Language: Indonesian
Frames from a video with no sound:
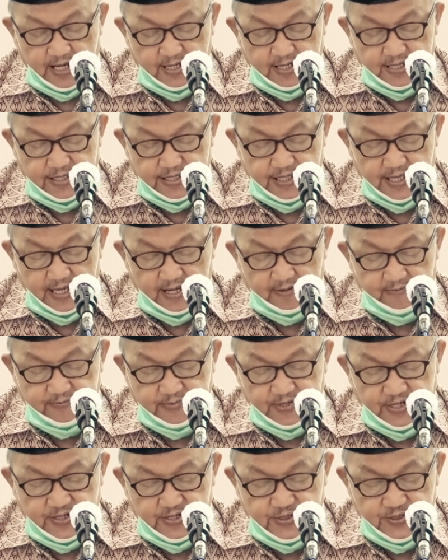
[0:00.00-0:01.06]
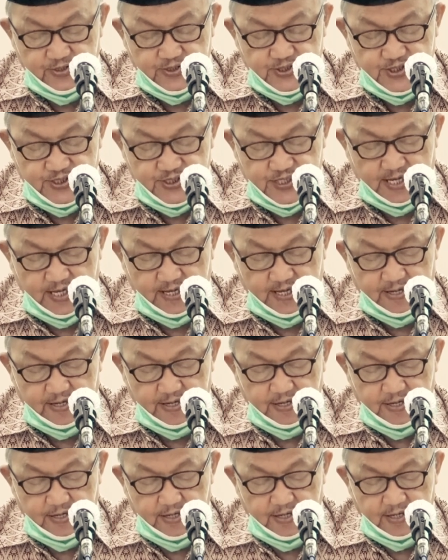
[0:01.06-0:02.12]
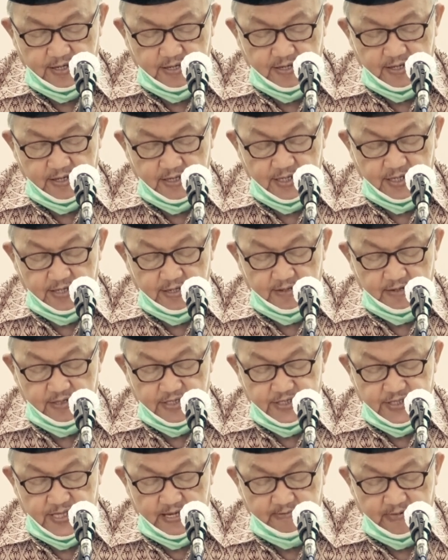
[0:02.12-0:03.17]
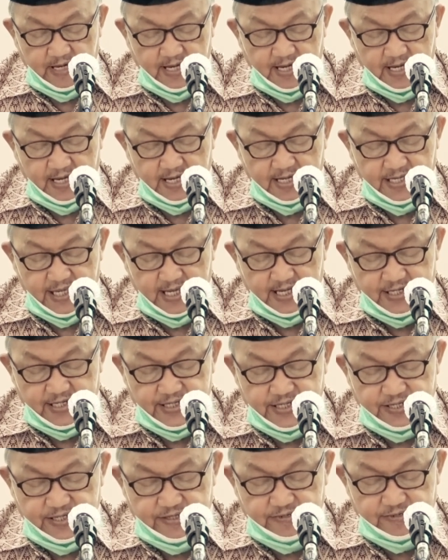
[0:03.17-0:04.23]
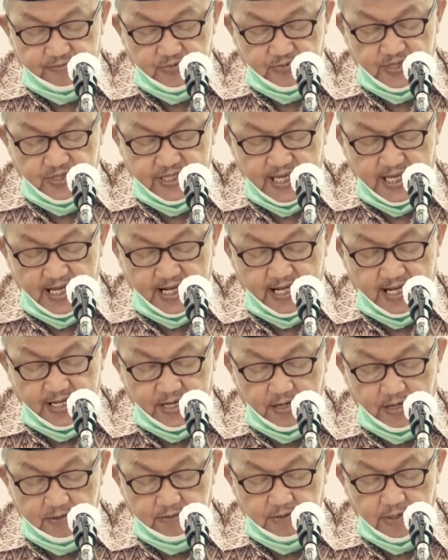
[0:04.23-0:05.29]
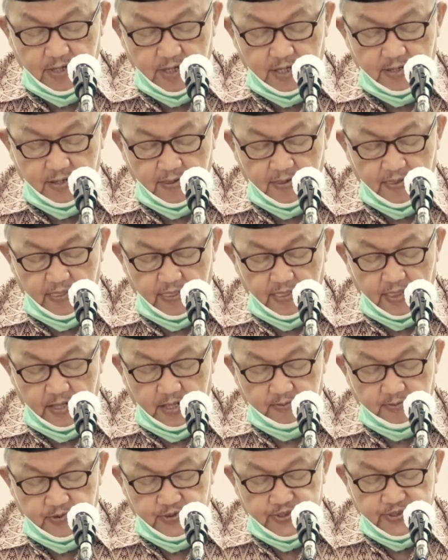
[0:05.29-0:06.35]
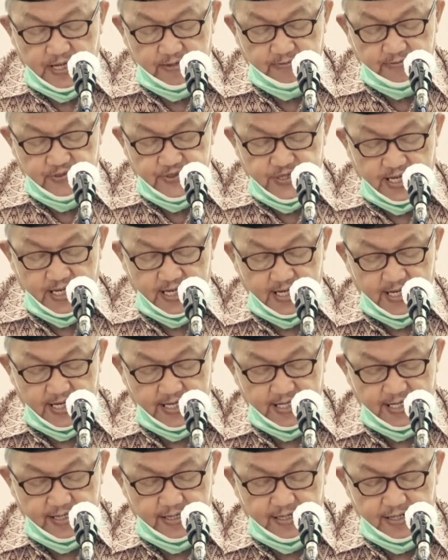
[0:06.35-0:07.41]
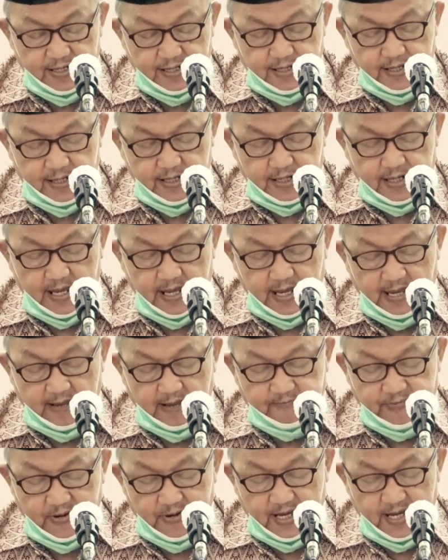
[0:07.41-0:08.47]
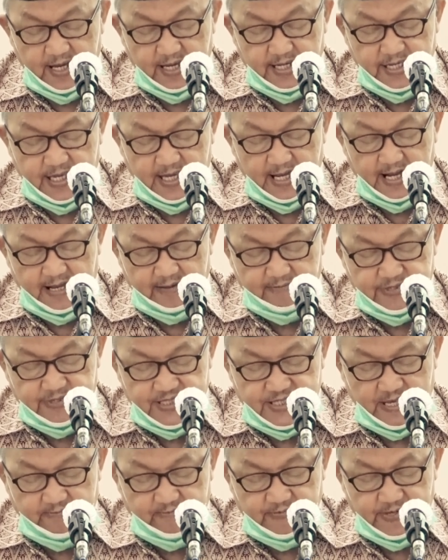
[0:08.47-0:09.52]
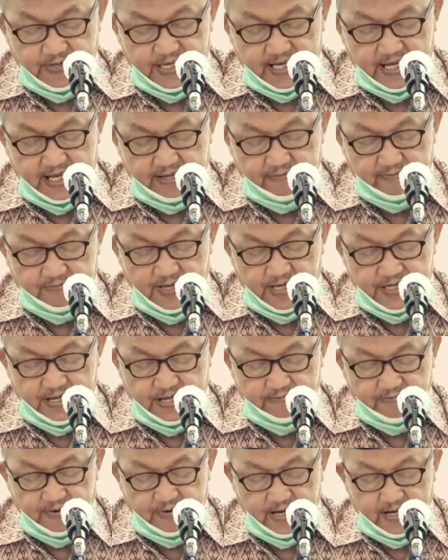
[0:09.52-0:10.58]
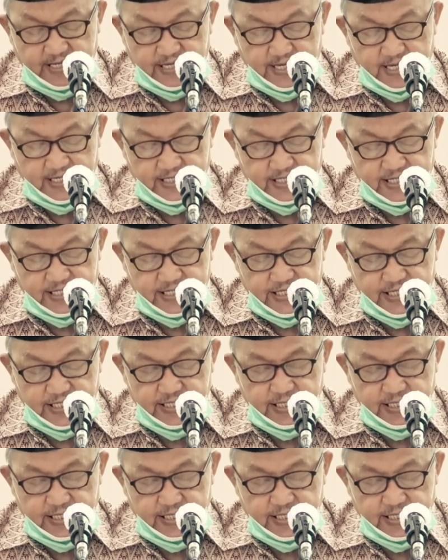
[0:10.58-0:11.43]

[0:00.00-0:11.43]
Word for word: yang berdusta. Jamaah yang dimuliakan Allah, mudah-mudahan apa yang kami sampaikan pada pagi hari ini